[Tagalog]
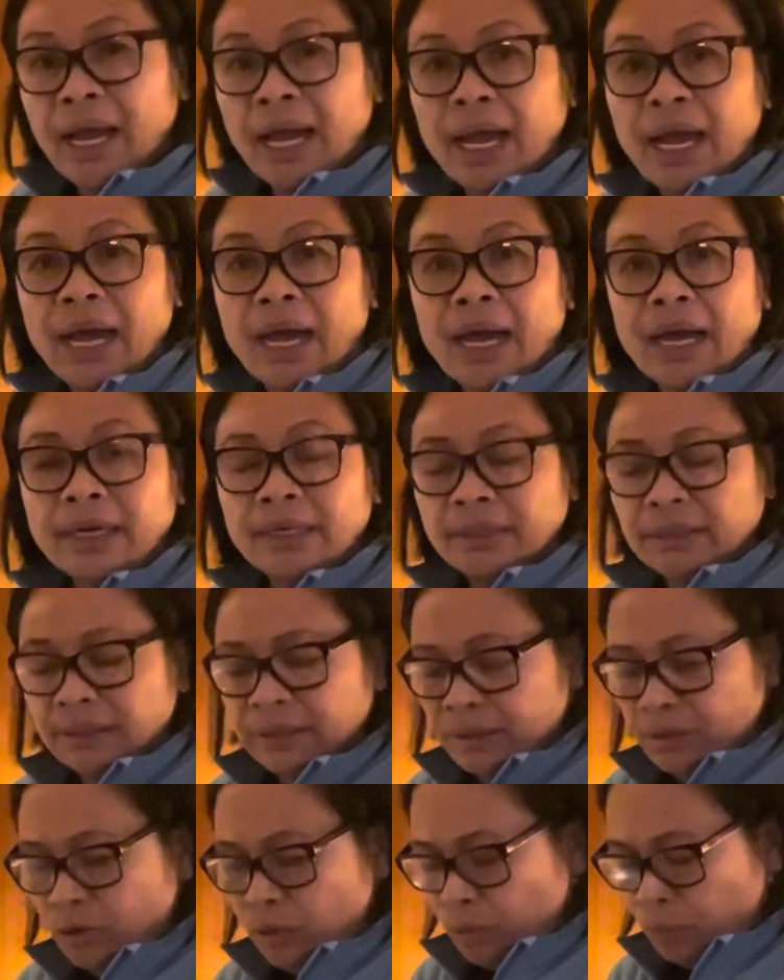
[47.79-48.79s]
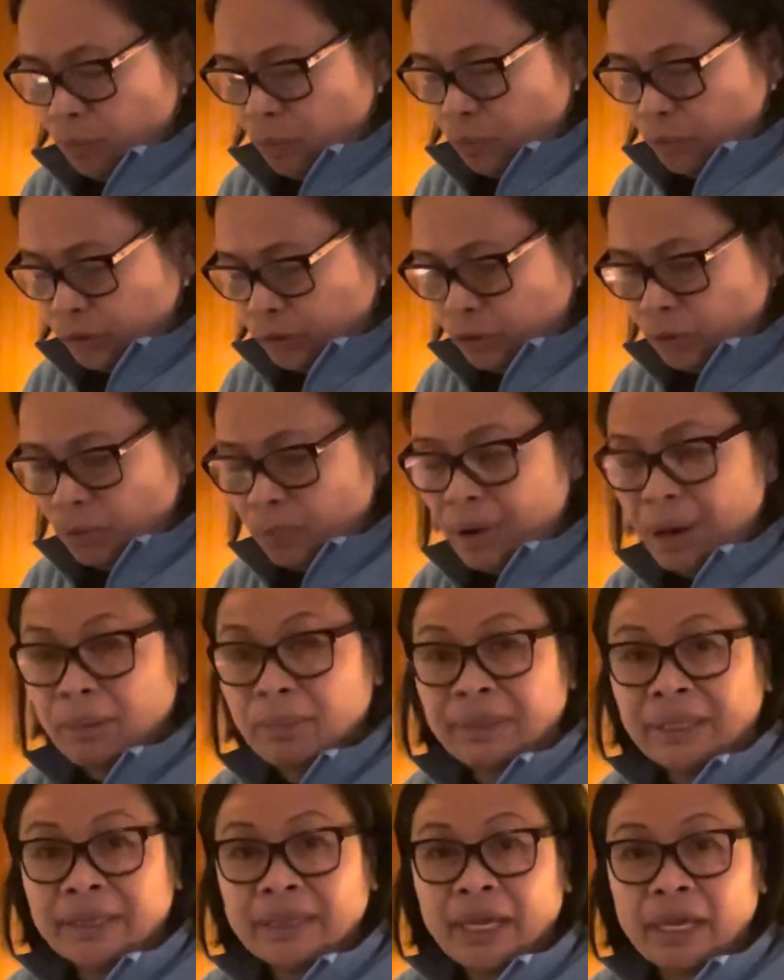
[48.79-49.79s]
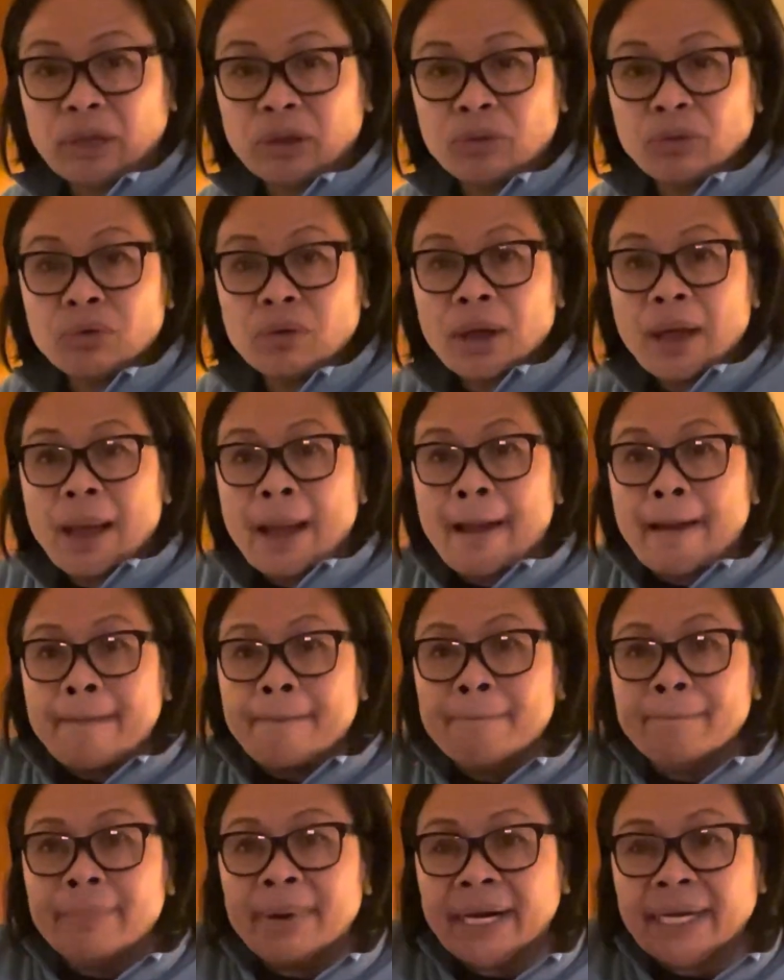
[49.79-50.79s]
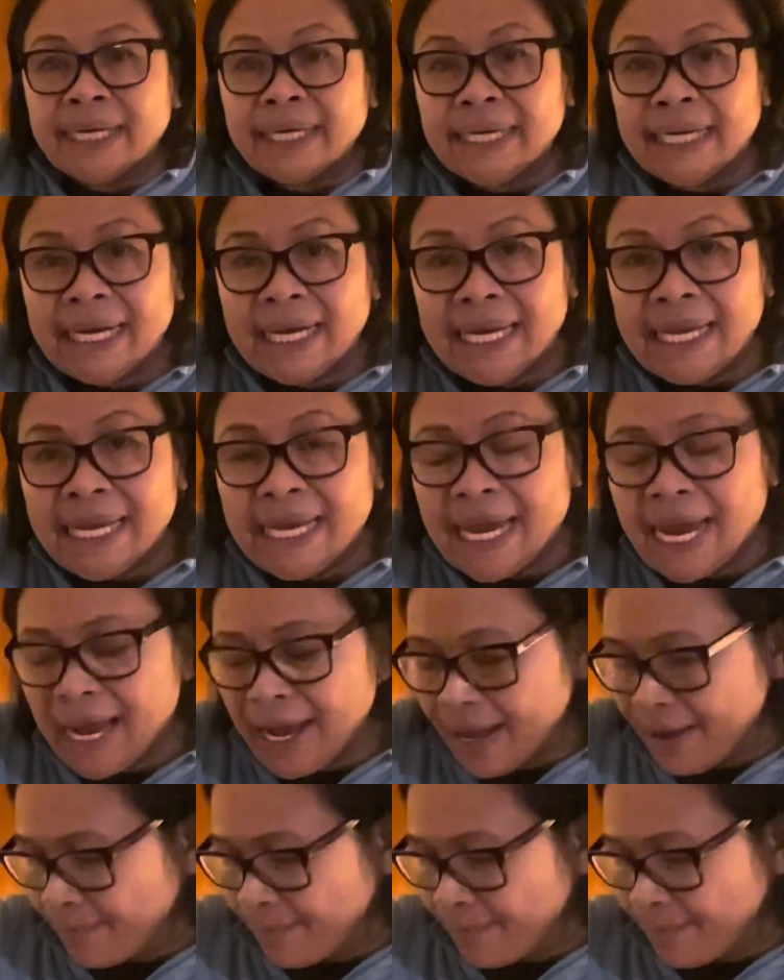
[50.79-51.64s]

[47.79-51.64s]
And of course, gumamit tayong vanilla.